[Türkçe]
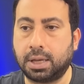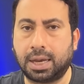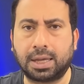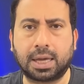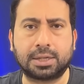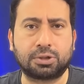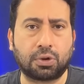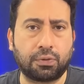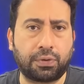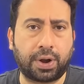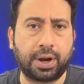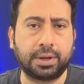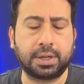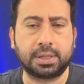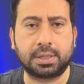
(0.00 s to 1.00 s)
Gerson
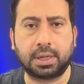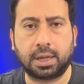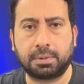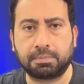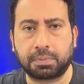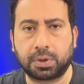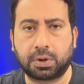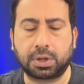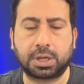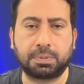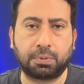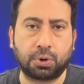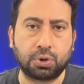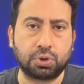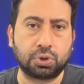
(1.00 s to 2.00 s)
Fernandes'le
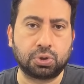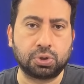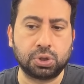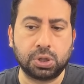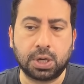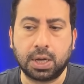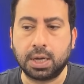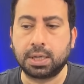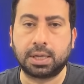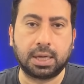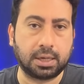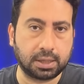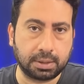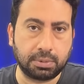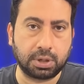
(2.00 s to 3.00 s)
rakip oyuncunun
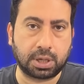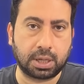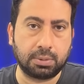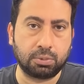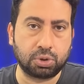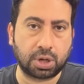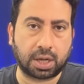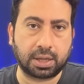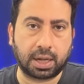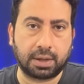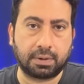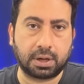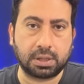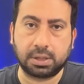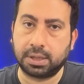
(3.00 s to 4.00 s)
girdiği bir ikili
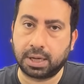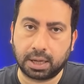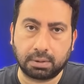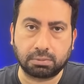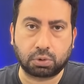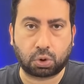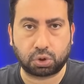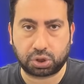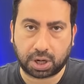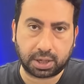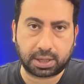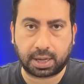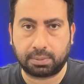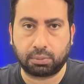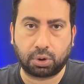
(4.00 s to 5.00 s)
mücadele var. Yine
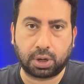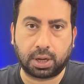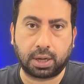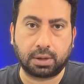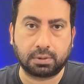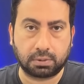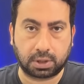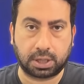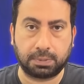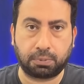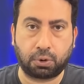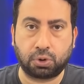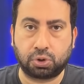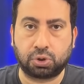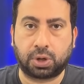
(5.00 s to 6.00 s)
koşarken böyle rakip
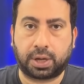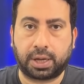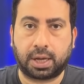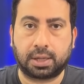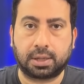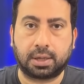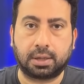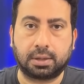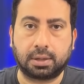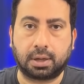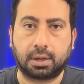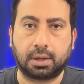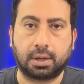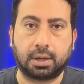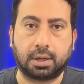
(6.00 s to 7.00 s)
oyuncunun ayağı
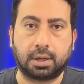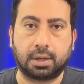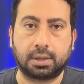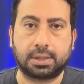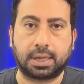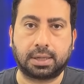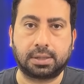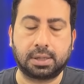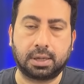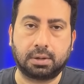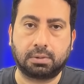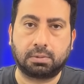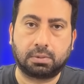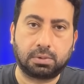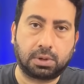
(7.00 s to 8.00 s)
e,
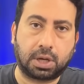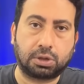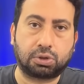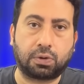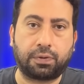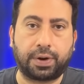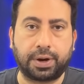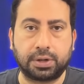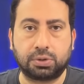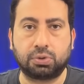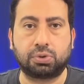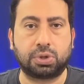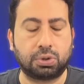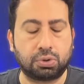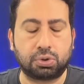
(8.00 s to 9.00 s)
sekti. Gerson Fernandes'in
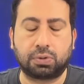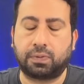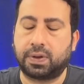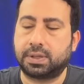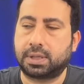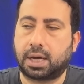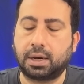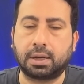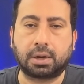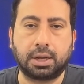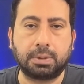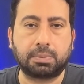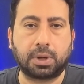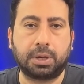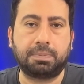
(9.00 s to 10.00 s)
üstüne düştü vesaire.
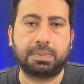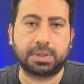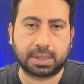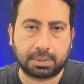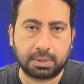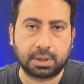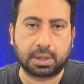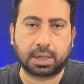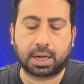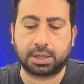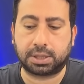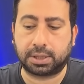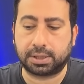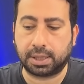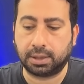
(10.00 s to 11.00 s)
Garip garip bir zemindi
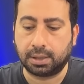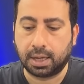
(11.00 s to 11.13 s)
gerçekten.